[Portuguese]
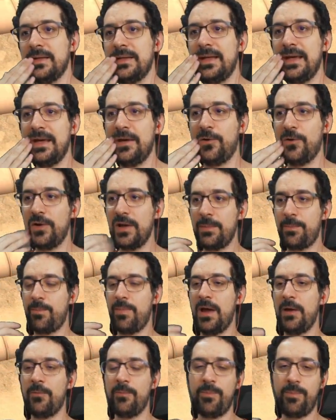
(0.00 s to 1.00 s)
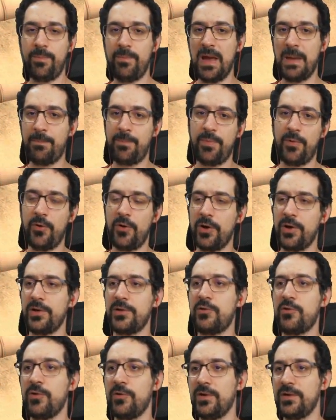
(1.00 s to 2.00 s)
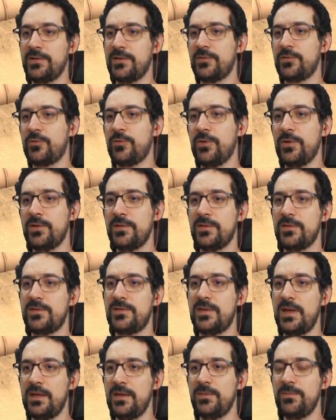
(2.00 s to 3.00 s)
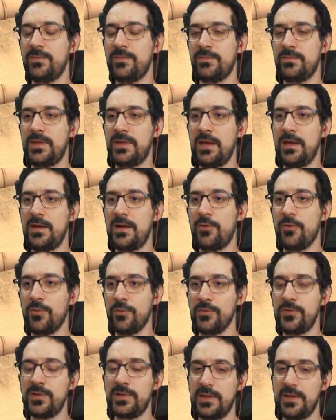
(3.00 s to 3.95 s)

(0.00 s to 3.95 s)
né, ou é, é, um, é port ou essas coisas, tem, tem alguns que